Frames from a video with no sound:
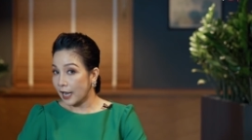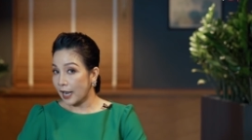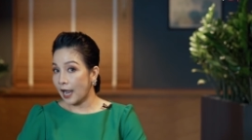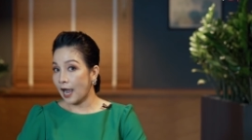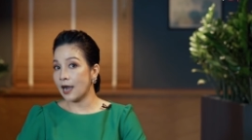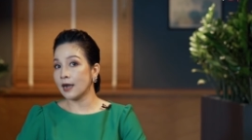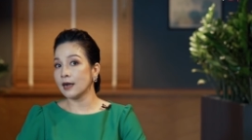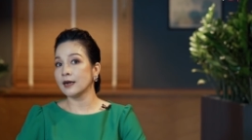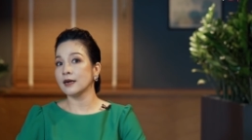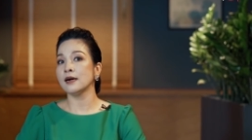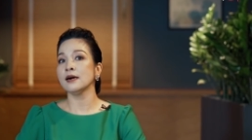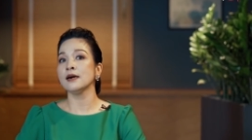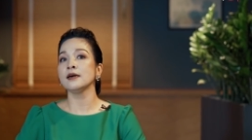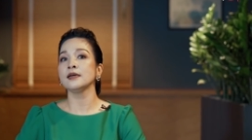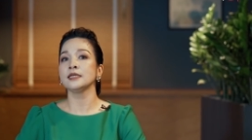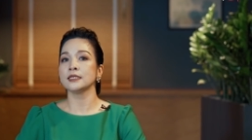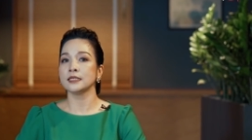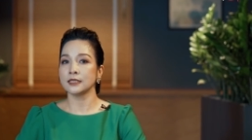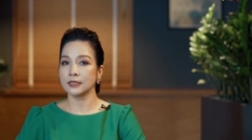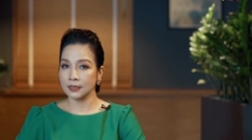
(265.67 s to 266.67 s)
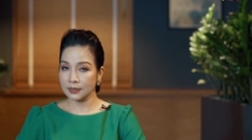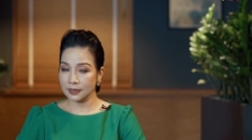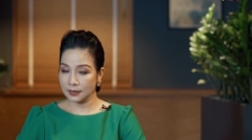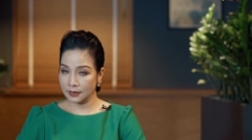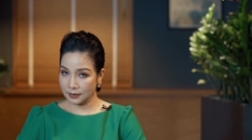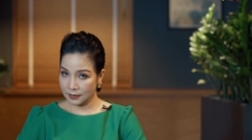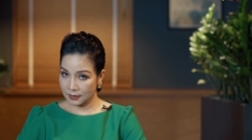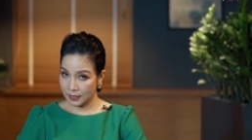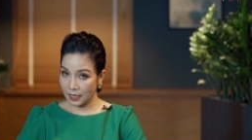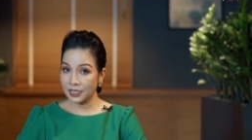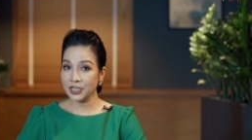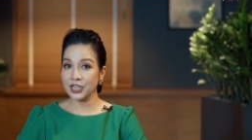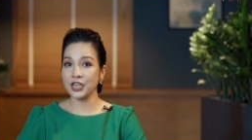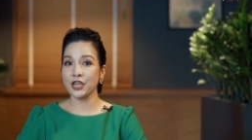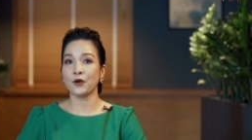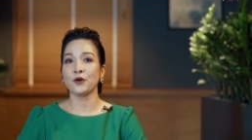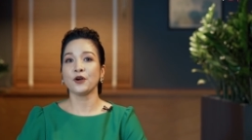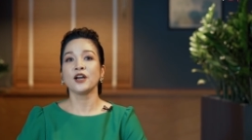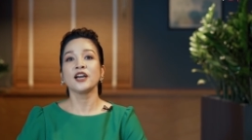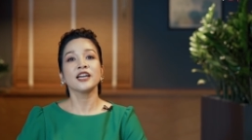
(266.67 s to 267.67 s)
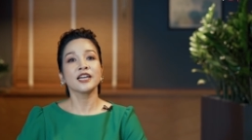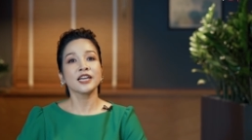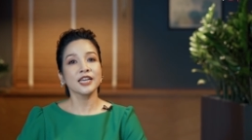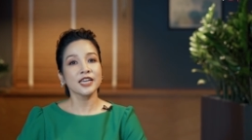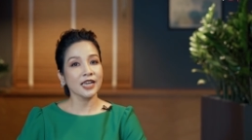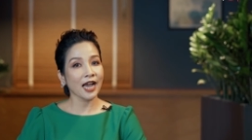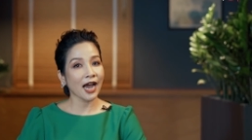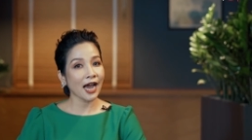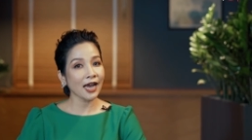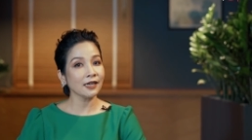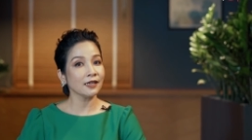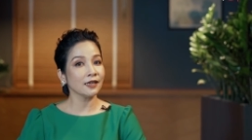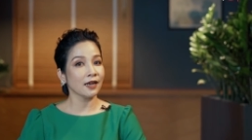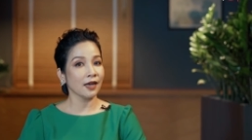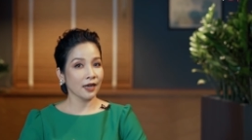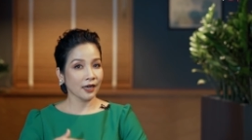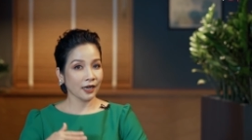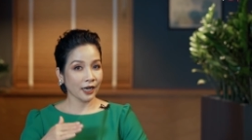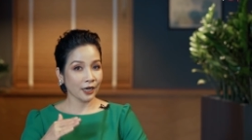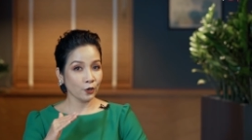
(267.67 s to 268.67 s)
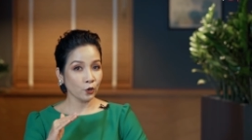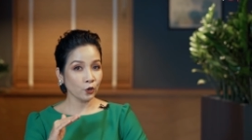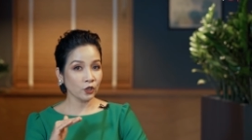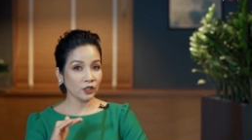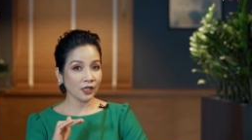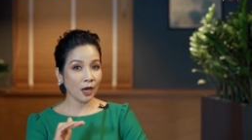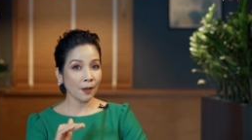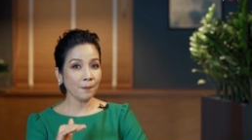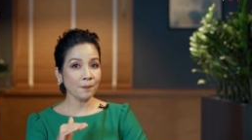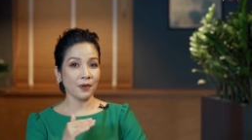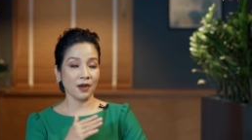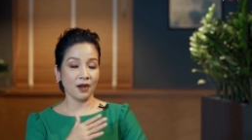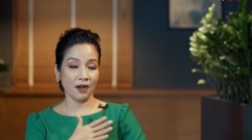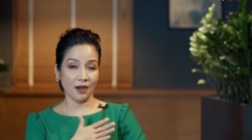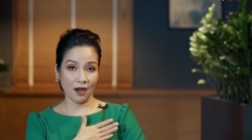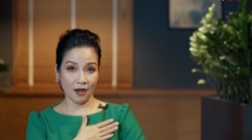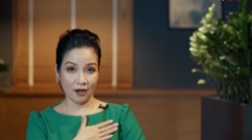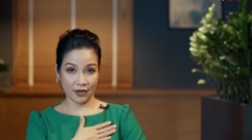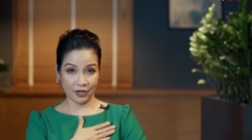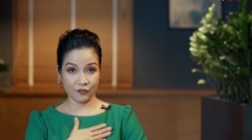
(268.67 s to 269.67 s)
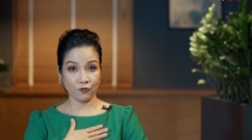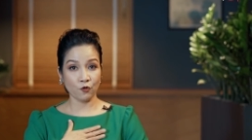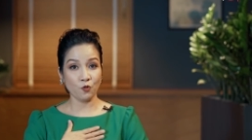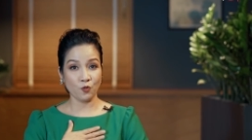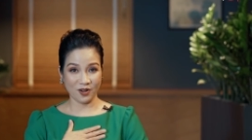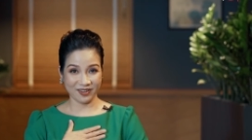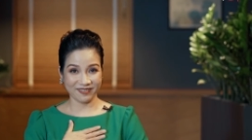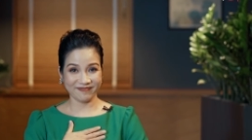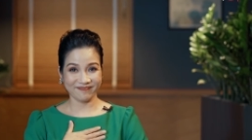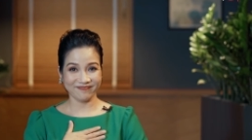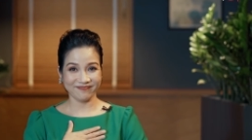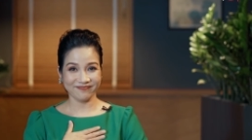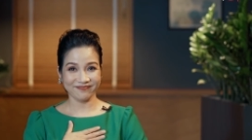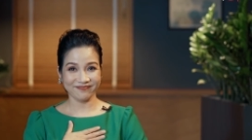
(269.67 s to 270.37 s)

căng hơn rất nhiều khi hát cái nốt thấp ở cái vùng ngực